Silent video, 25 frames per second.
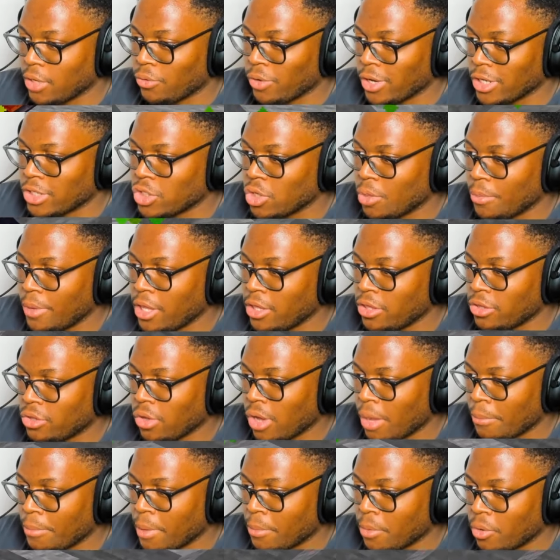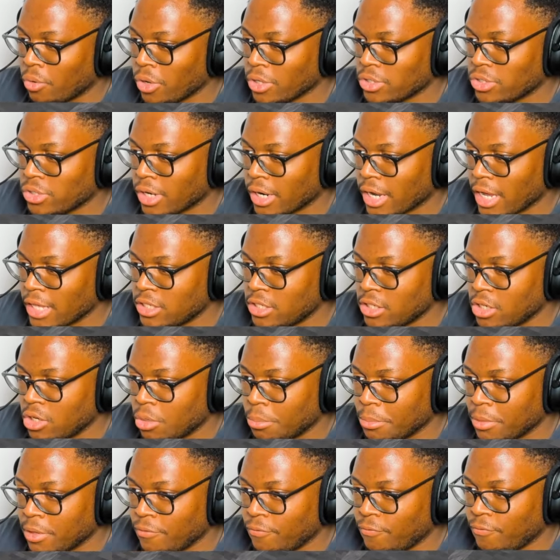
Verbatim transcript: in questo momento abbiamo questo ragazzo di nome